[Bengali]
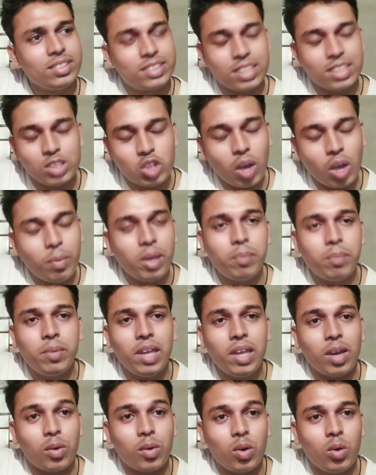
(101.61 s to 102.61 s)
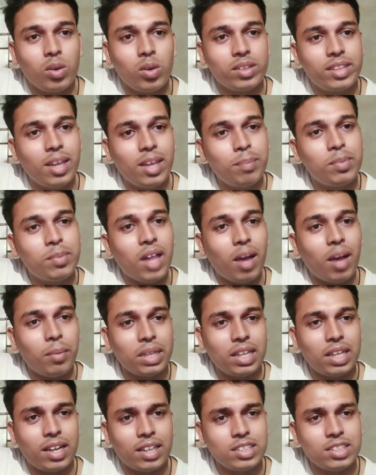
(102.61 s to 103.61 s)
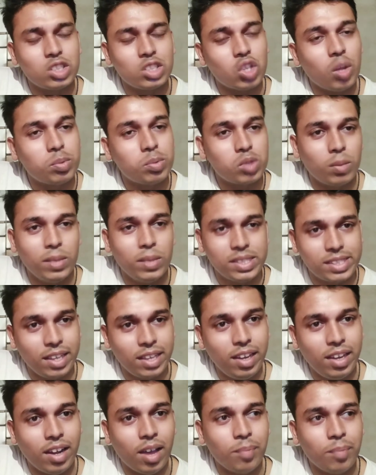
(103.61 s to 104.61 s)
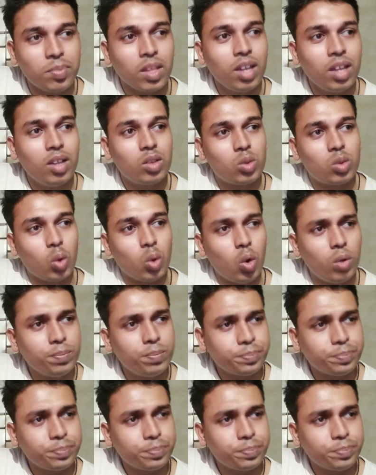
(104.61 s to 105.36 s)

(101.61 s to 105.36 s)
সে যবেই বিয়ে করুক দেবদা আমাদের কাছে সবসময় সেরা তো